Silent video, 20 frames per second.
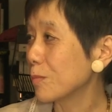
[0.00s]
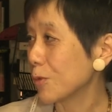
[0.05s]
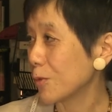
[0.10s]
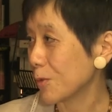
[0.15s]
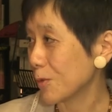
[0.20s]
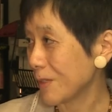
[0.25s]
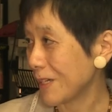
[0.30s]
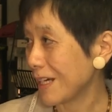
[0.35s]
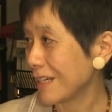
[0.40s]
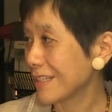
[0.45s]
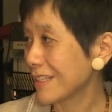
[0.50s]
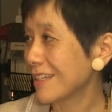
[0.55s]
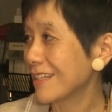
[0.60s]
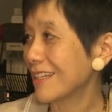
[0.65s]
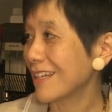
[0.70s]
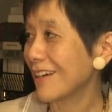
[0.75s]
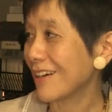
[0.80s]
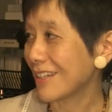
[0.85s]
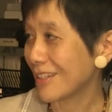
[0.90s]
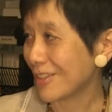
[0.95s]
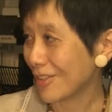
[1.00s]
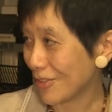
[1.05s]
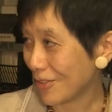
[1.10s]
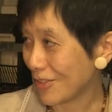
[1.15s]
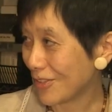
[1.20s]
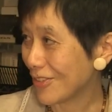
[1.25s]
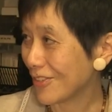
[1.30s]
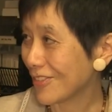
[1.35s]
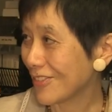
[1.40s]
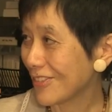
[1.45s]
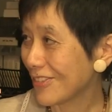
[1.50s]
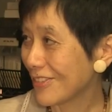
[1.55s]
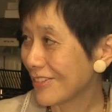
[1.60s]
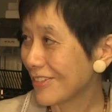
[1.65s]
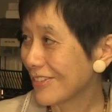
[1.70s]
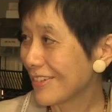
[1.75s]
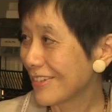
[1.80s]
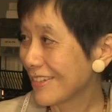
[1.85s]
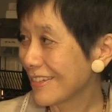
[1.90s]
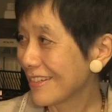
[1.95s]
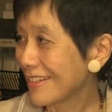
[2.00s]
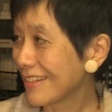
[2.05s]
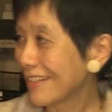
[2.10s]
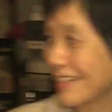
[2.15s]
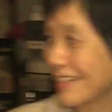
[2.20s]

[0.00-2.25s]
法だ。そうですよね。だから古事記